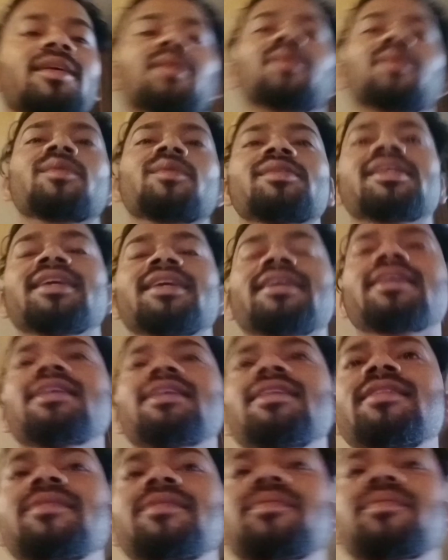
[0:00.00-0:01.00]
घुसेंगे
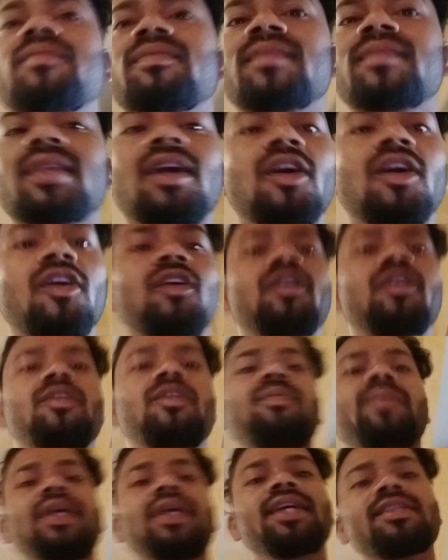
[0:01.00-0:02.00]
और
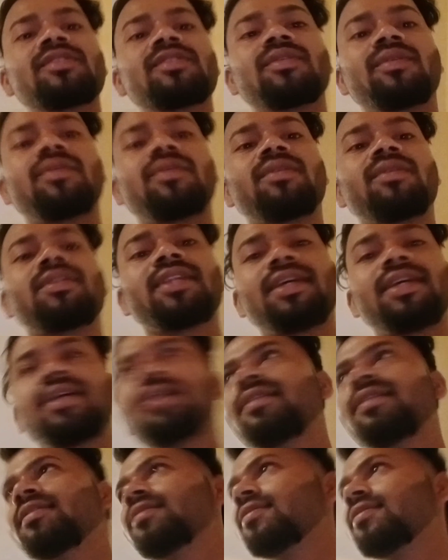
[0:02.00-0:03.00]
फ्रेश होते हैं
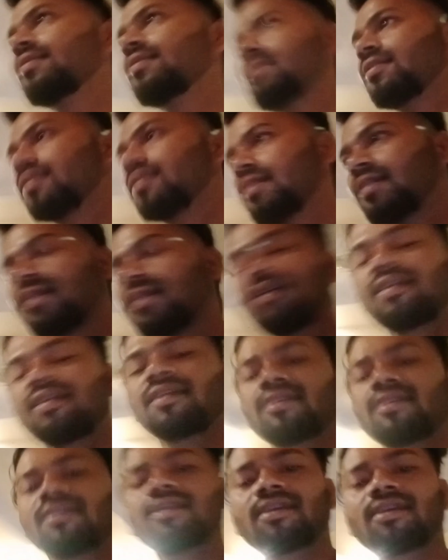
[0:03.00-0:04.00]

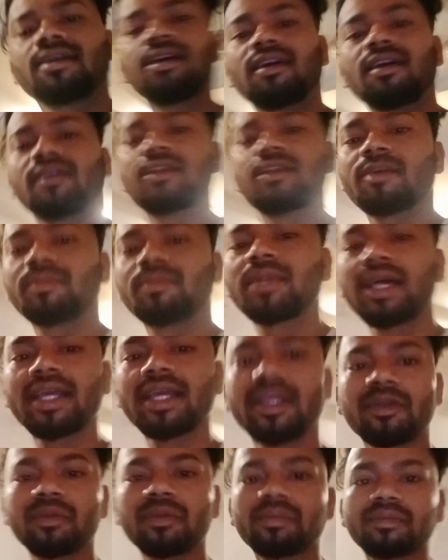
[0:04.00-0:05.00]
और अपना ये
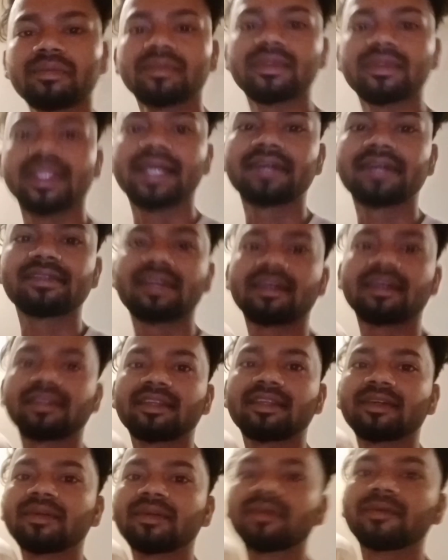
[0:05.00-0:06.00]
रूम देख सकते
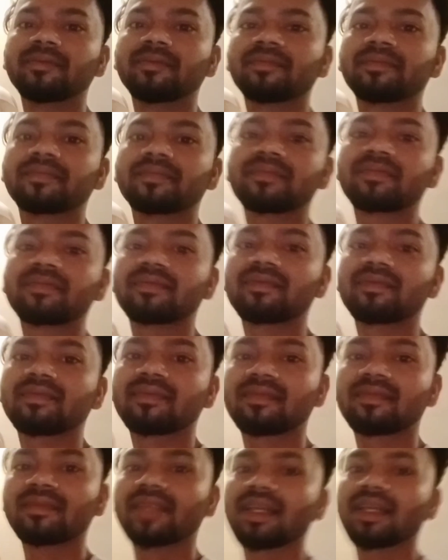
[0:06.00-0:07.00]
हो
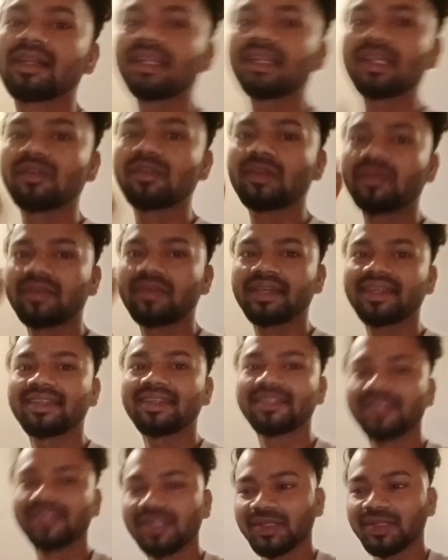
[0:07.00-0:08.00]
टीवी भी
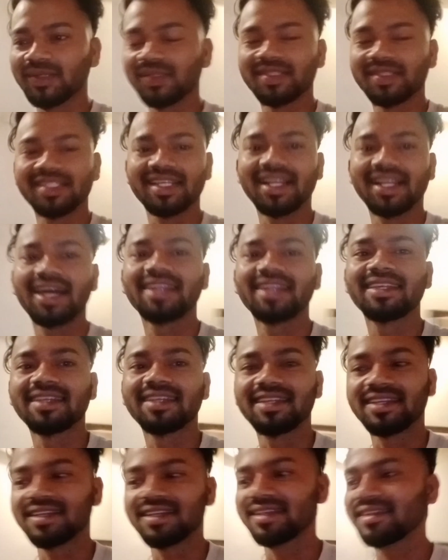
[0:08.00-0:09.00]
जो चला नहीं
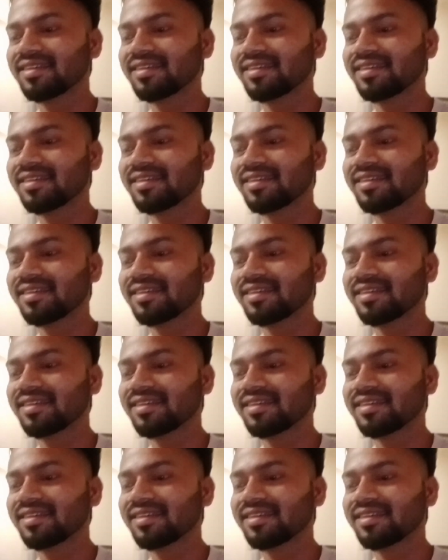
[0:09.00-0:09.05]
रहे